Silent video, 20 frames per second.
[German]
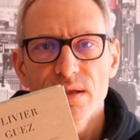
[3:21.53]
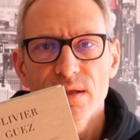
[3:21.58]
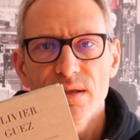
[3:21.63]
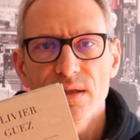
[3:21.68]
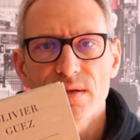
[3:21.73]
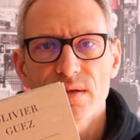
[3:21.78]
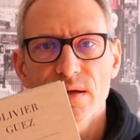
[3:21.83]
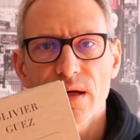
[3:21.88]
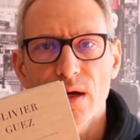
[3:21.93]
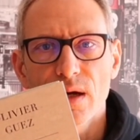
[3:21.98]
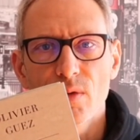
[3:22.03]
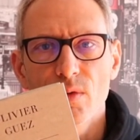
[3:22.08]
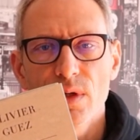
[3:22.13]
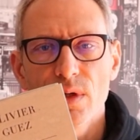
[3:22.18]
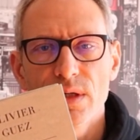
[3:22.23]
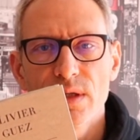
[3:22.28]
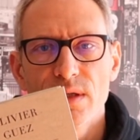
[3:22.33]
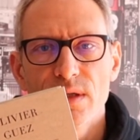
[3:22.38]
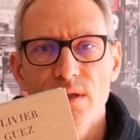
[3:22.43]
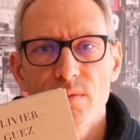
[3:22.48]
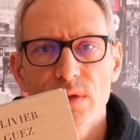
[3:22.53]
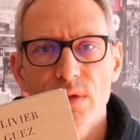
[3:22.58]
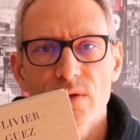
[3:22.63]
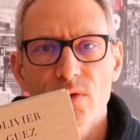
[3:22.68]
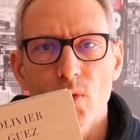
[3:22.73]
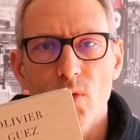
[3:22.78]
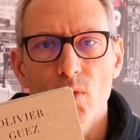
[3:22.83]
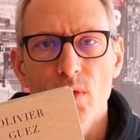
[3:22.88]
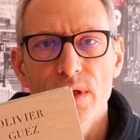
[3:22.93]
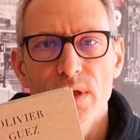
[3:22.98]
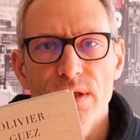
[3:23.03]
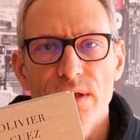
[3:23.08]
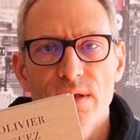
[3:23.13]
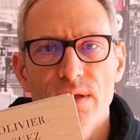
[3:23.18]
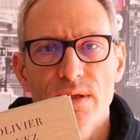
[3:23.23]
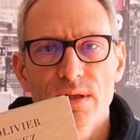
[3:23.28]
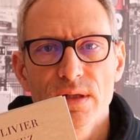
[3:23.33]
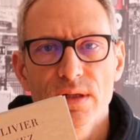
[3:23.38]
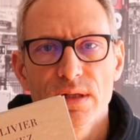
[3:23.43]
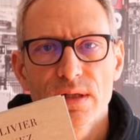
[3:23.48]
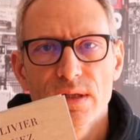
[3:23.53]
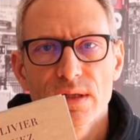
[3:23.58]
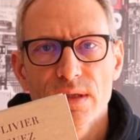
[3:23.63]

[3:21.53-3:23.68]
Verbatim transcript: die traurige, die bedrohliche,